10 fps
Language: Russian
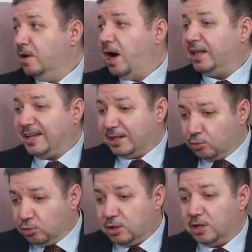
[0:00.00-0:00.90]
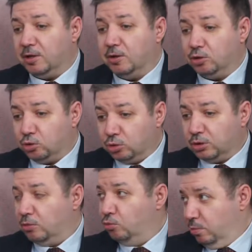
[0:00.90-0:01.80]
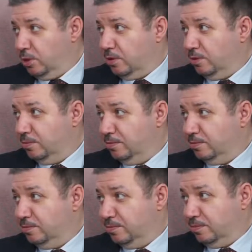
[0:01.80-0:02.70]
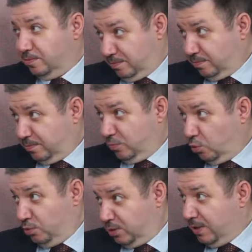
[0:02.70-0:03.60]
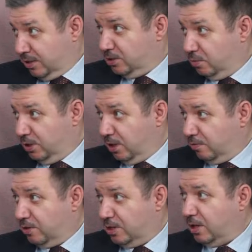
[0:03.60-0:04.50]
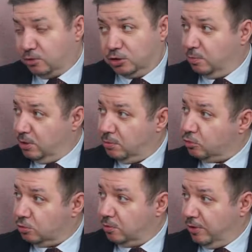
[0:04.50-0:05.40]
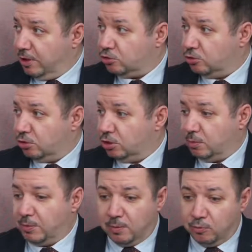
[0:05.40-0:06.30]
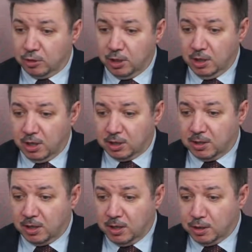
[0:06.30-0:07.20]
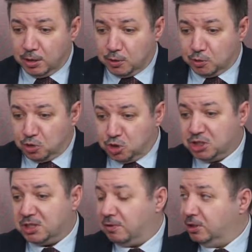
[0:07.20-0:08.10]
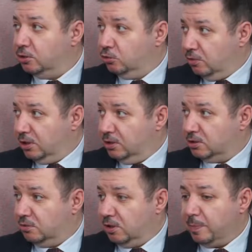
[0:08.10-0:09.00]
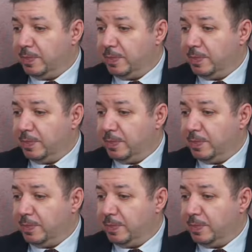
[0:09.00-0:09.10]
От которой кто-то умер. Ну, смертность была в mm Китае. Все-таки мы не можем говорить, что это прям вот это э, чистой воды надувательство